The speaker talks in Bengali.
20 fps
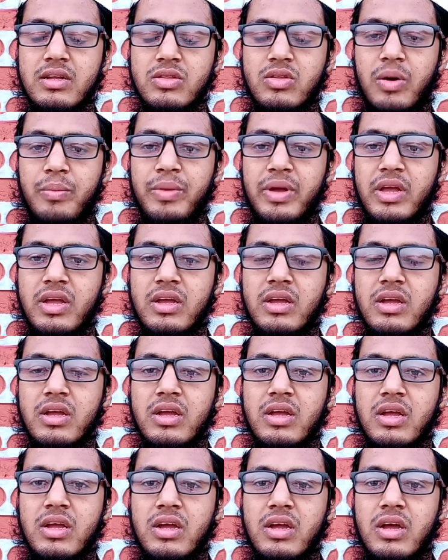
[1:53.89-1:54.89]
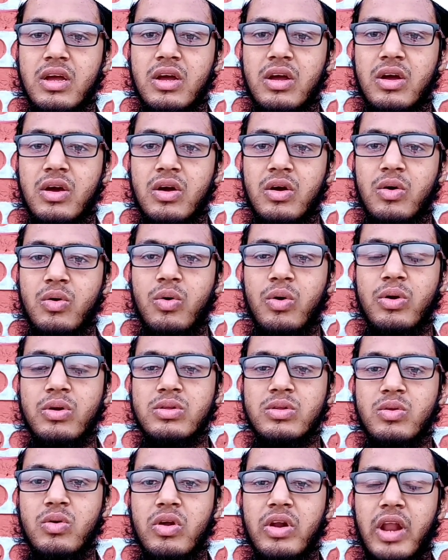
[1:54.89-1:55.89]
গরুর তুলনায় মহিষে প্রায়
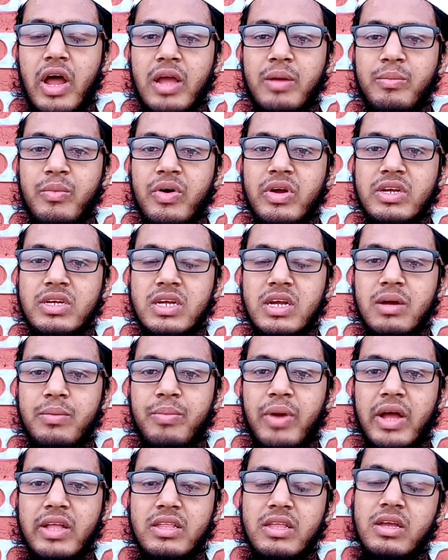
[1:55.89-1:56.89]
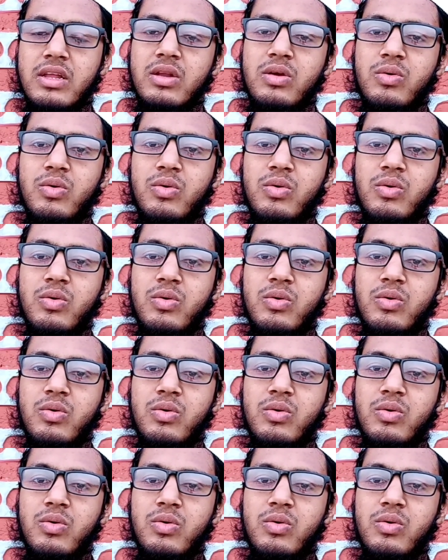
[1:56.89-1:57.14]
তিন গুণ বেশি এ রোগটা হয়